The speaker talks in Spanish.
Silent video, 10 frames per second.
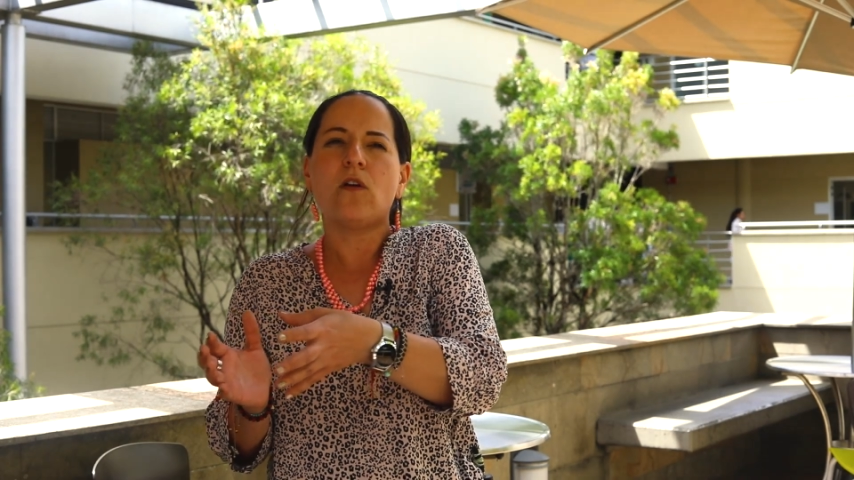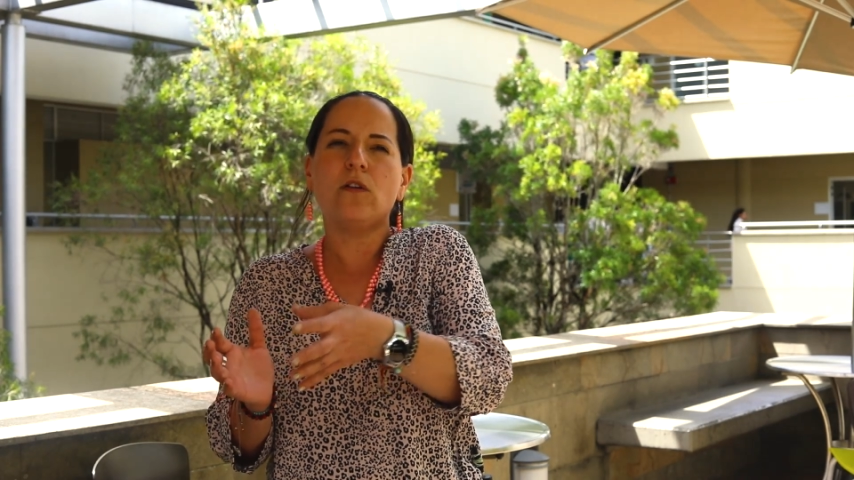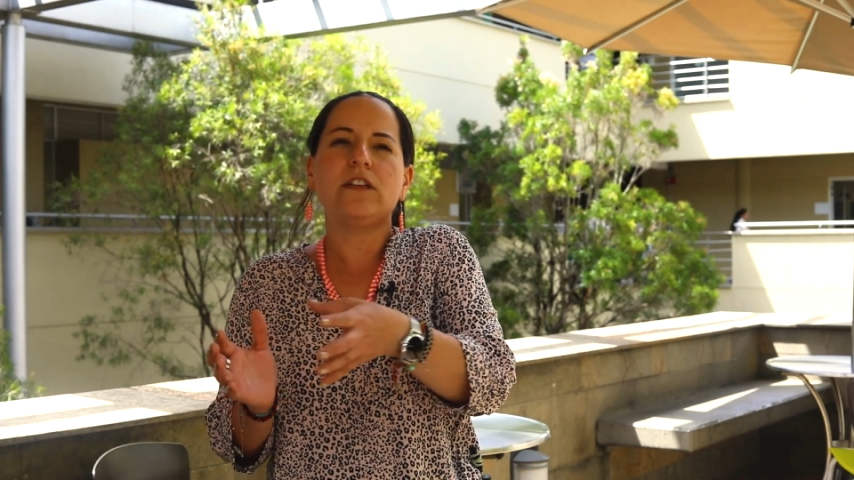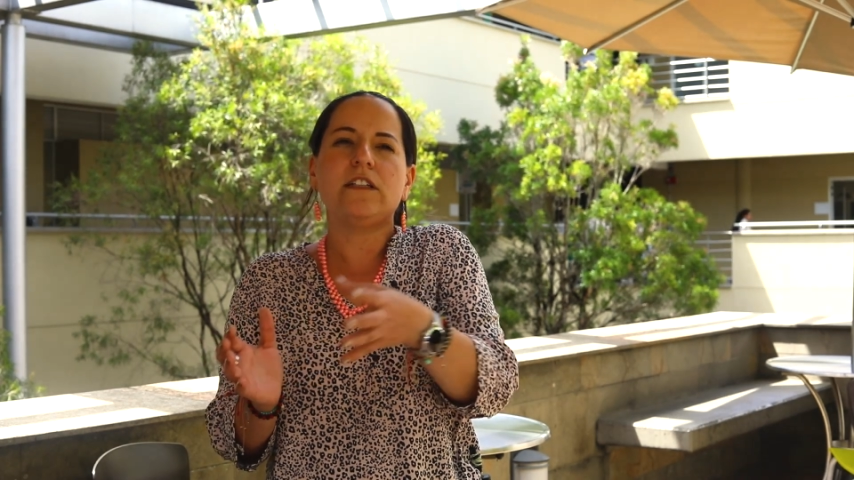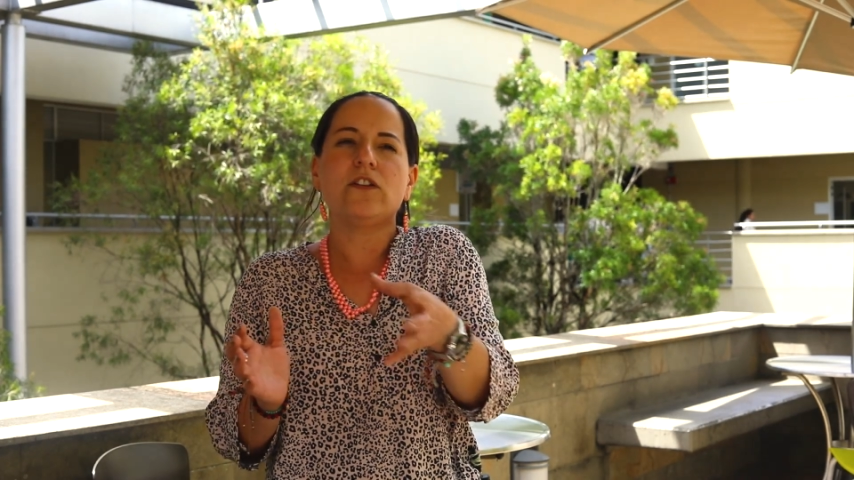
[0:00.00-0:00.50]

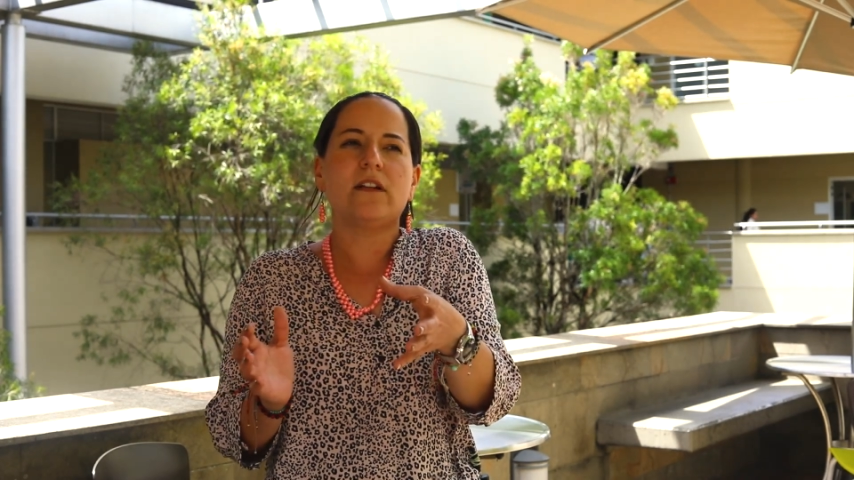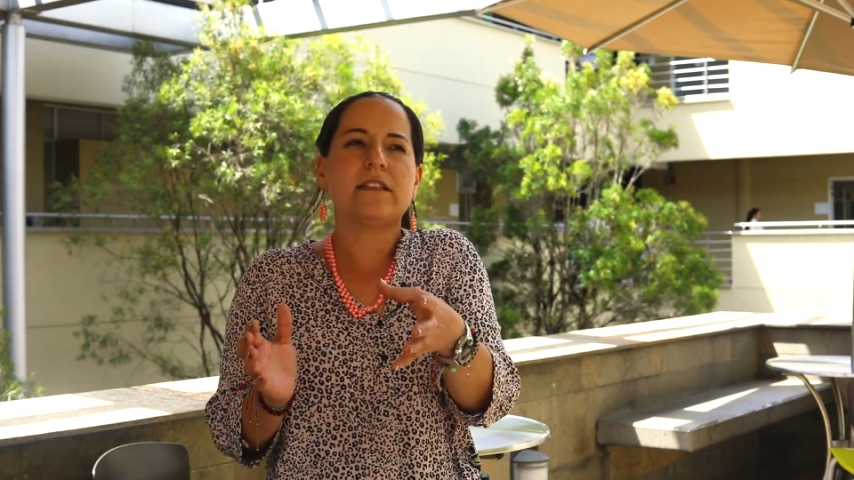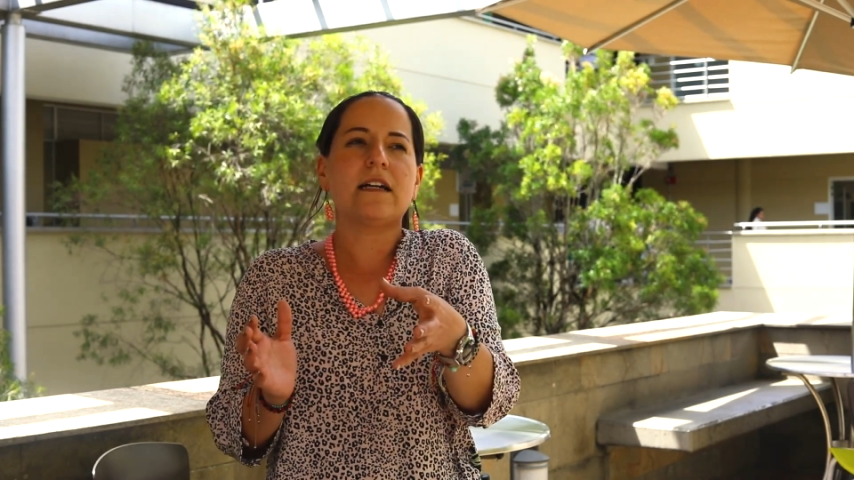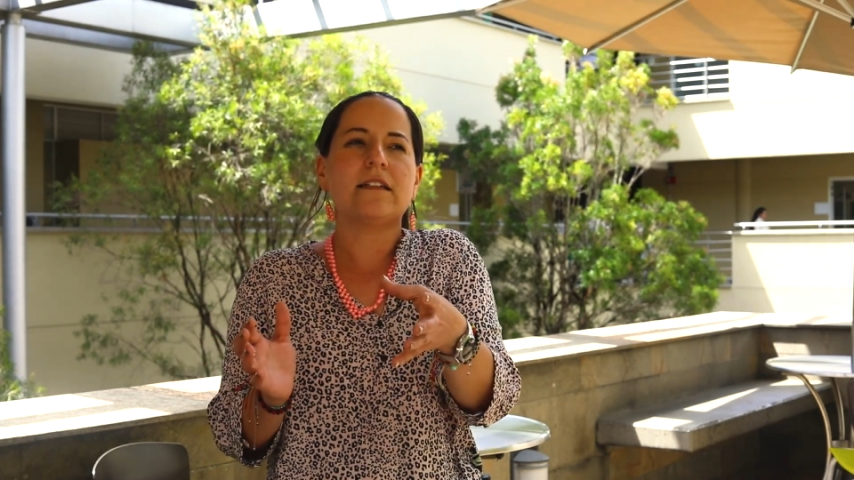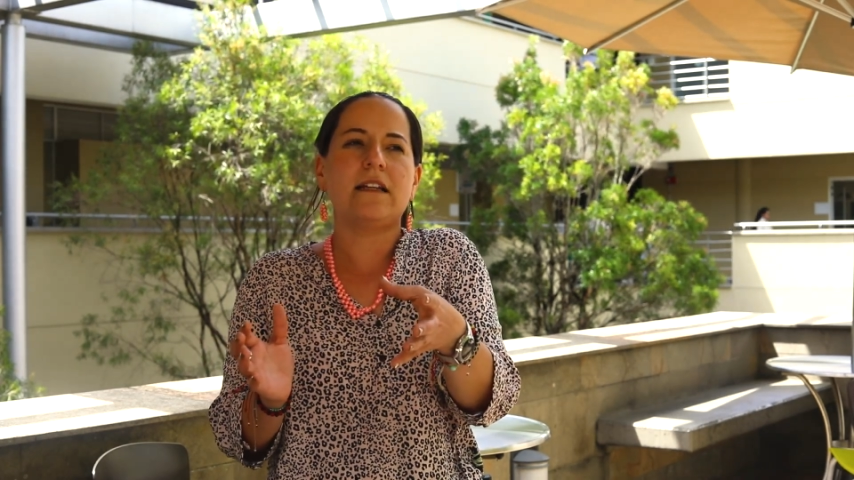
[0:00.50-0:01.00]

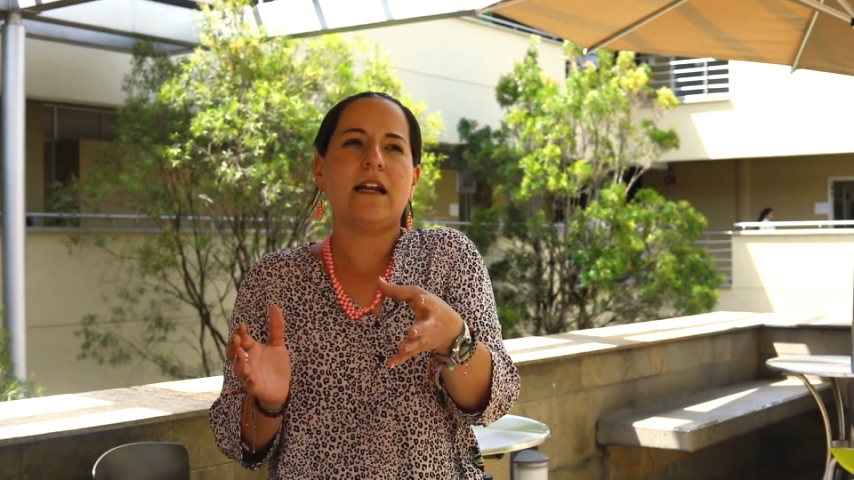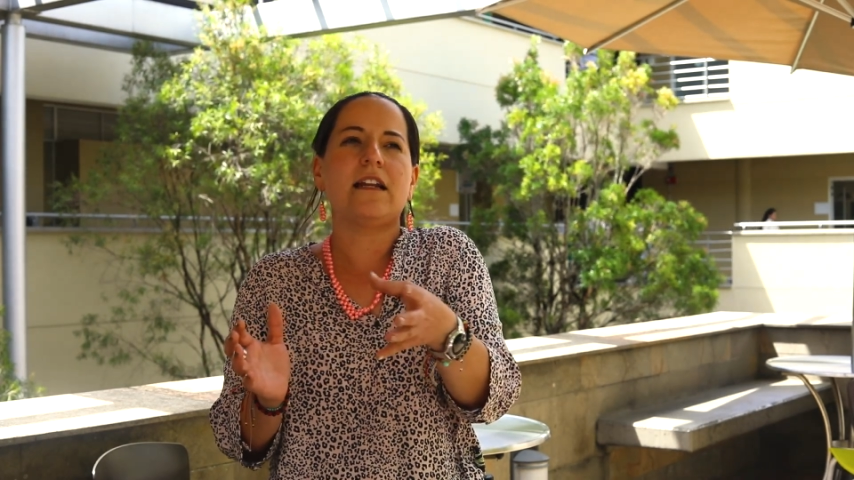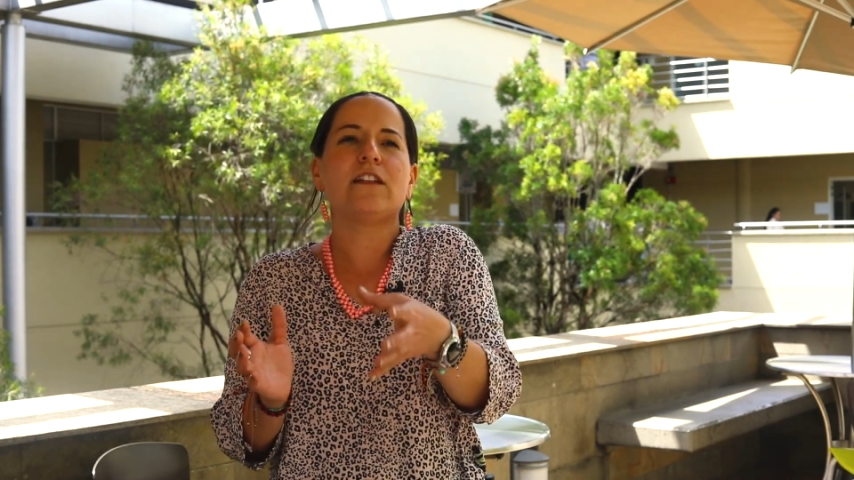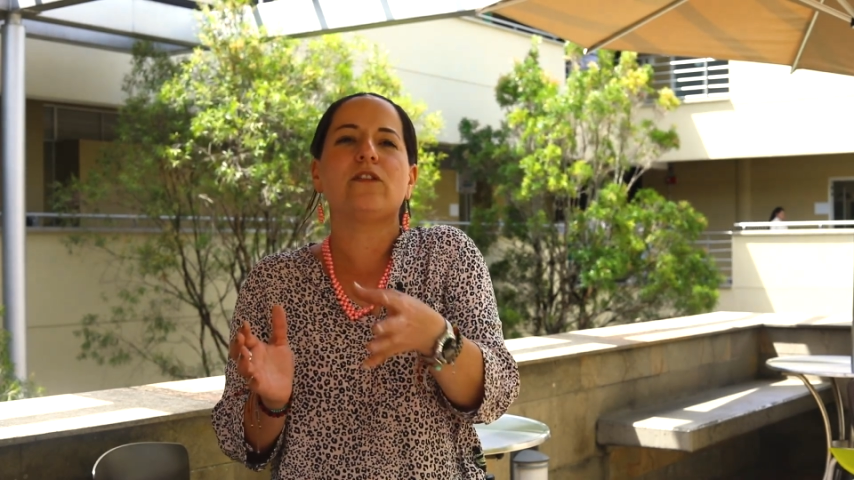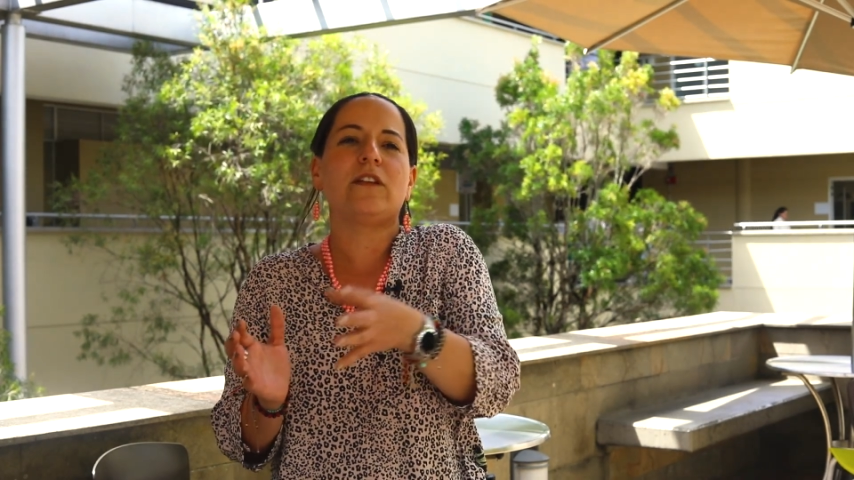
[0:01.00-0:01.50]
condiciones
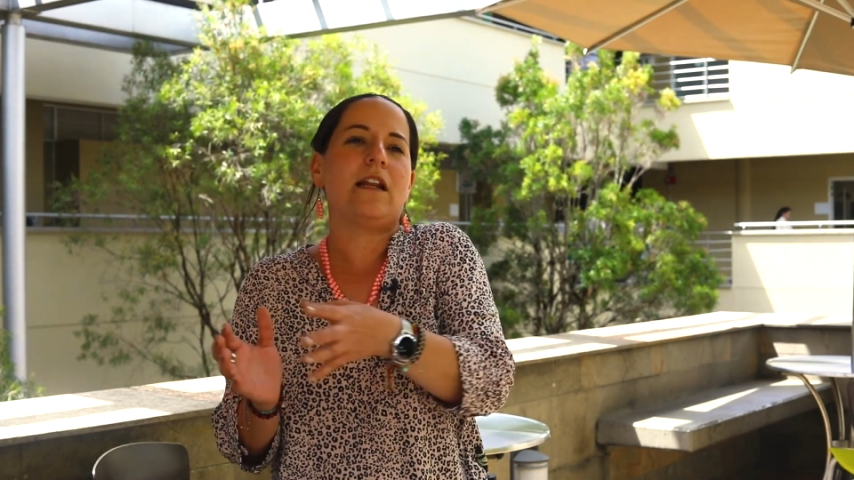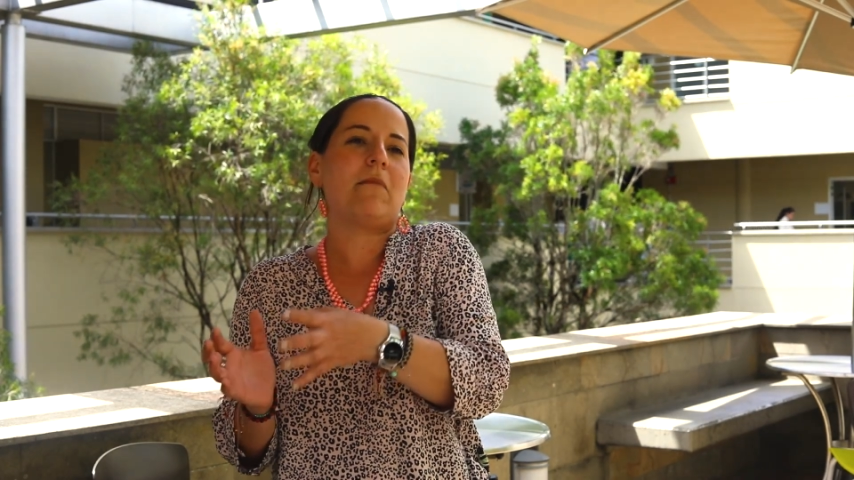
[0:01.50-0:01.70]
carcelarias donde